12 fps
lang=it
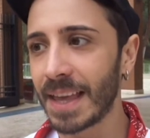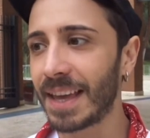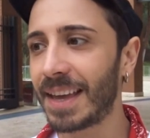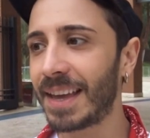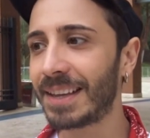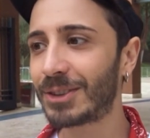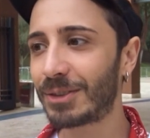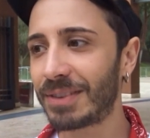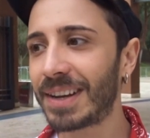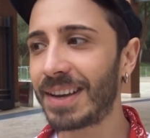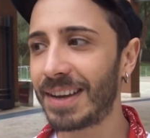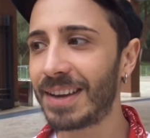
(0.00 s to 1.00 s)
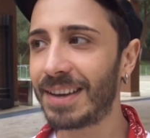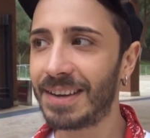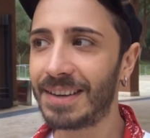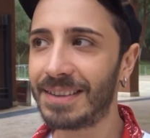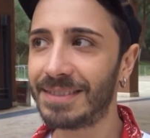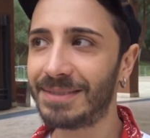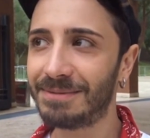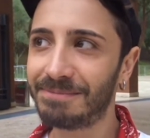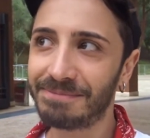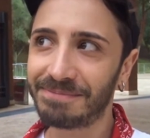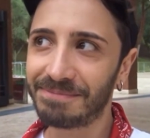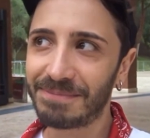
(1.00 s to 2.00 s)
Eh, trovare un
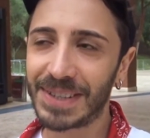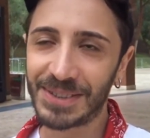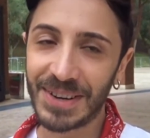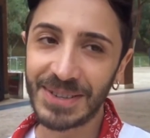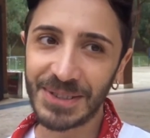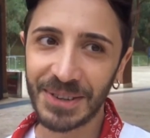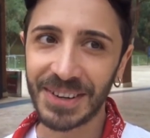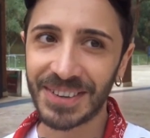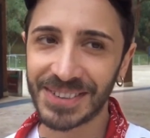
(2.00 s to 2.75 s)
personaggio